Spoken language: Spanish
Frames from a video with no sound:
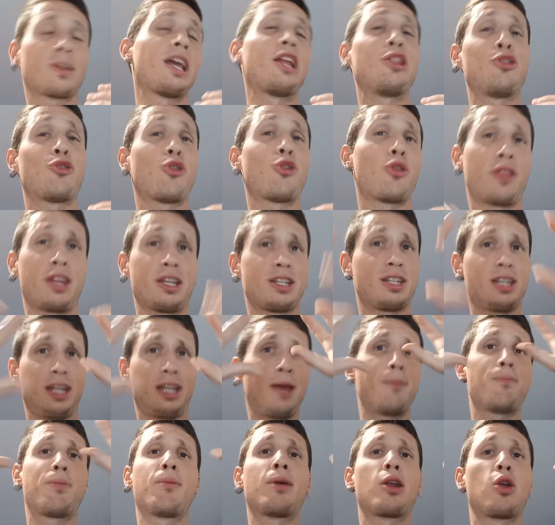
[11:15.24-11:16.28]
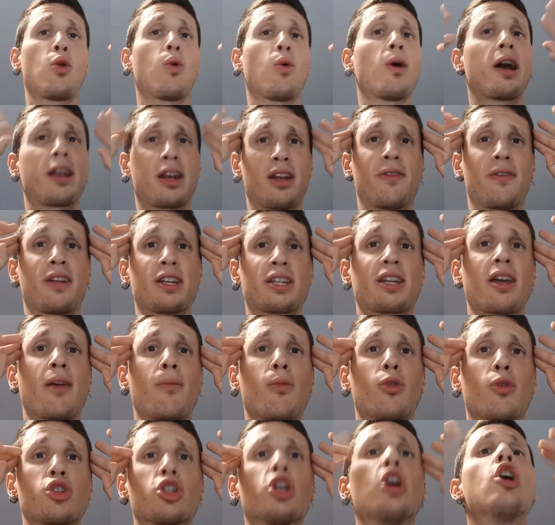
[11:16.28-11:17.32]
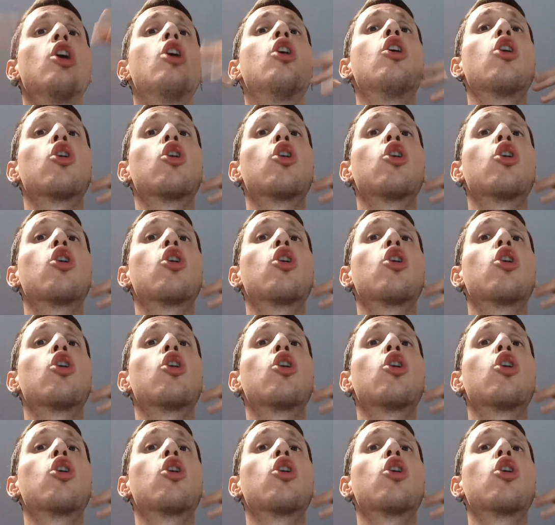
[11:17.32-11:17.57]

Entonces, en primer lugar, refresquemos.